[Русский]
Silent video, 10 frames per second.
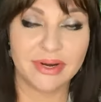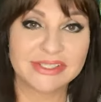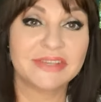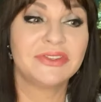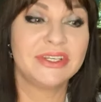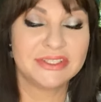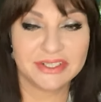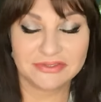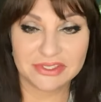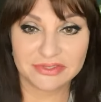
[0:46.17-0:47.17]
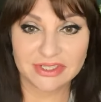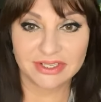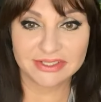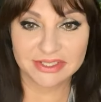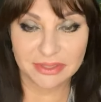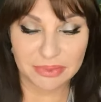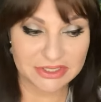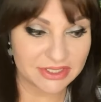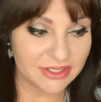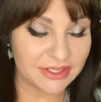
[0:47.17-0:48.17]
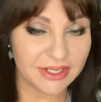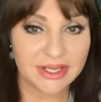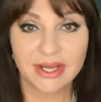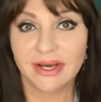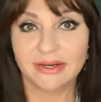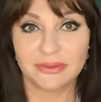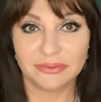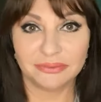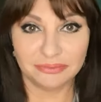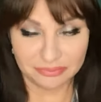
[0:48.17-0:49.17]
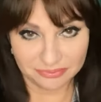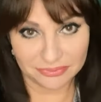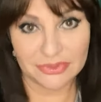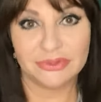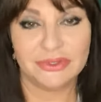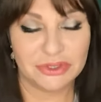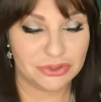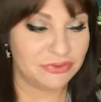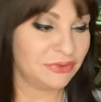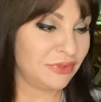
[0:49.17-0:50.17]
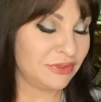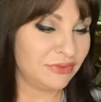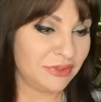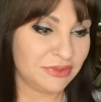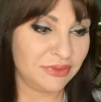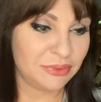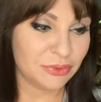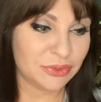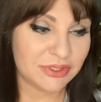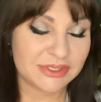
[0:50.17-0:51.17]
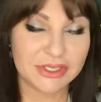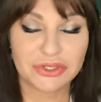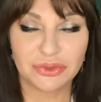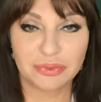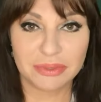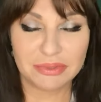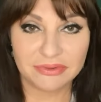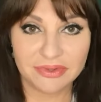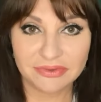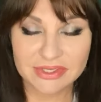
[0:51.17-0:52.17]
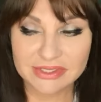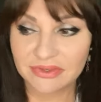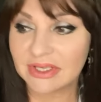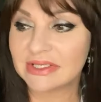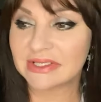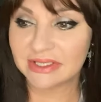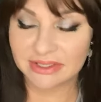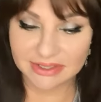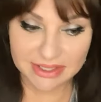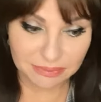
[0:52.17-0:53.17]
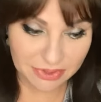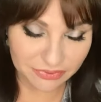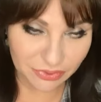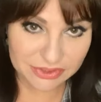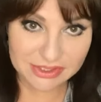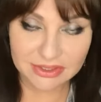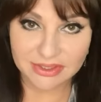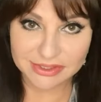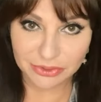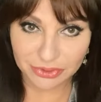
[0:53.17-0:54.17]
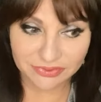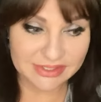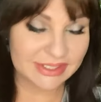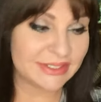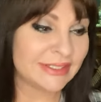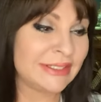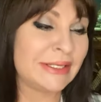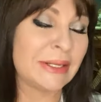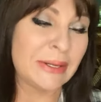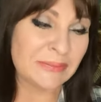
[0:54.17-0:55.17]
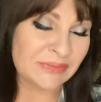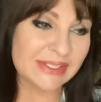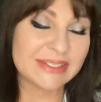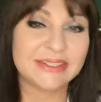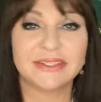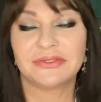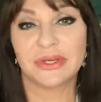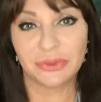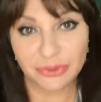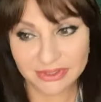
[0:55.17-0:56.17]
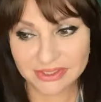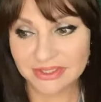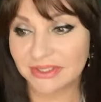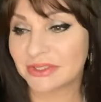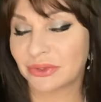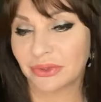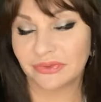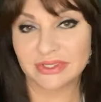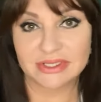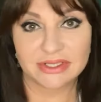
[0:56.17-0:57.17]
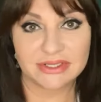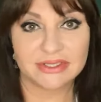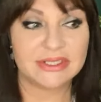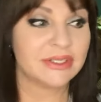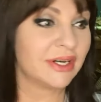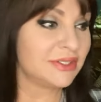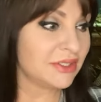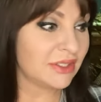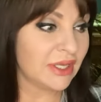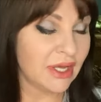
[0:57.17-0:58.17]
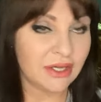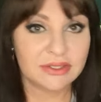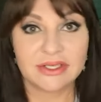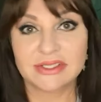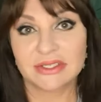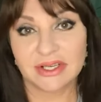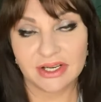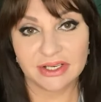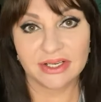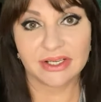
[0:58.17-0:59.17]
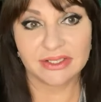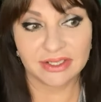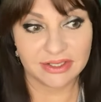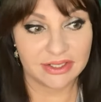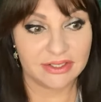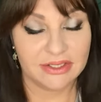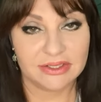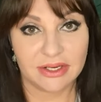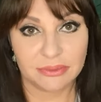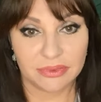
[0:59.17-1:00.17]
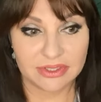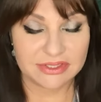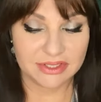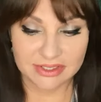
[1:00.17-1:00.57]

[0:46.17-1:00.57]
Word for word: основные дела все в столице я поделала. Э, Еще две, две, две минуты я расскажу про прививки свои. Сделала я первую, отсидела срок 21 день. Сделала вторую, отсидела срок 21 день. Ходила на центральные каналы, и там есть